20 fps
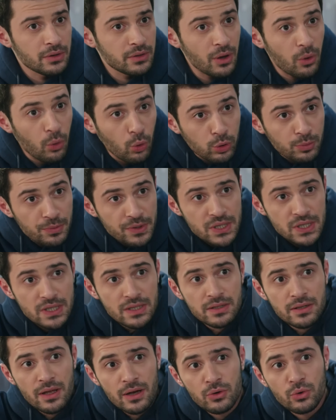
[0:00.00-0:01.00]
Nos señalan
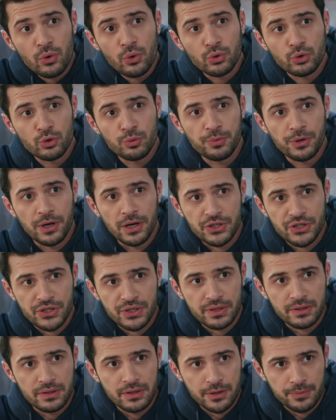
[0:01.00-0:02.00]
las cosas a las que
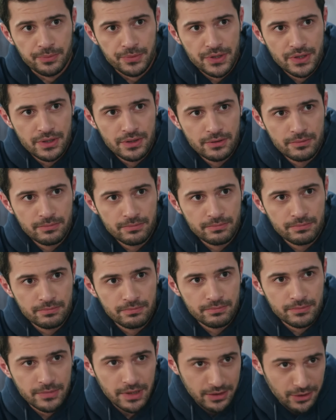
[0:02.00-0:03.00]
tememos y escapamos,
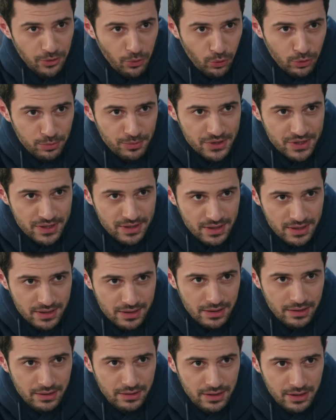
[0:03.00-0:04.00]
o las cosas que nos
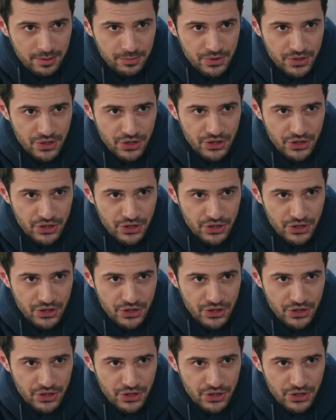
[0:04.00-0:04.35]
gustaría